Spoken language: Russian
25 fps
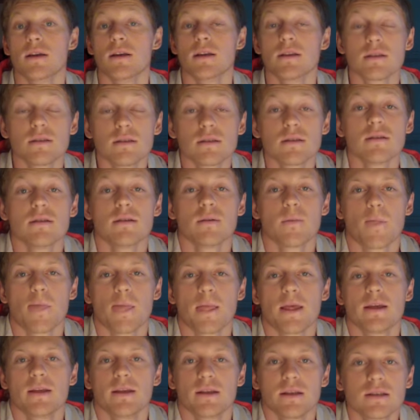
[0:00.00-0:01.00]
Если,
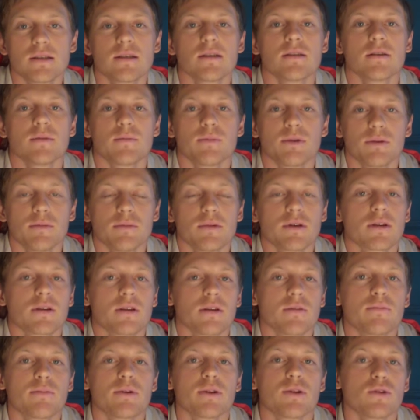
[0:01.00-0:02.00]
если например,
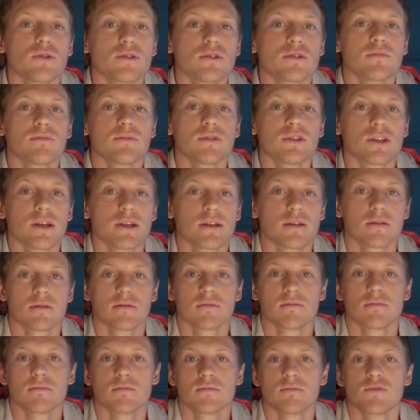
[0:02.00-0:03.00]
тебе придется бежать
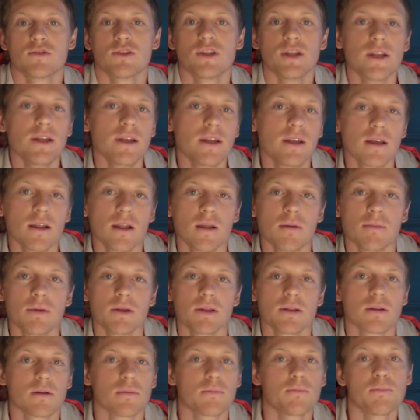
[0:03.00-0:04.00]
3
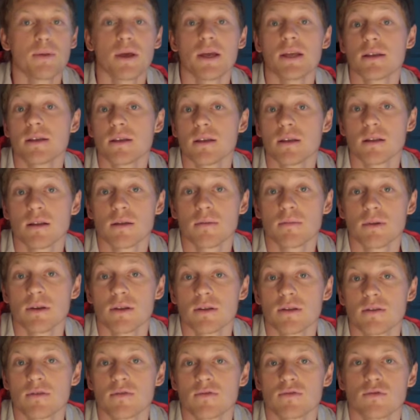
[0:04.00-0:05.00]
километра, 5
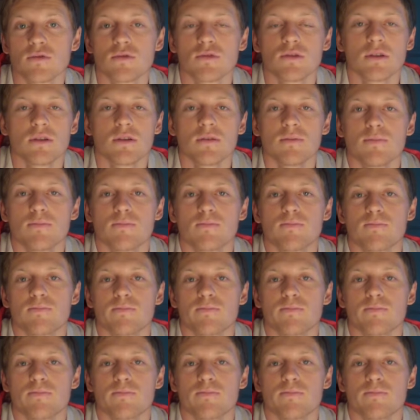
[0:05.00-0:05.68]
километров, то ты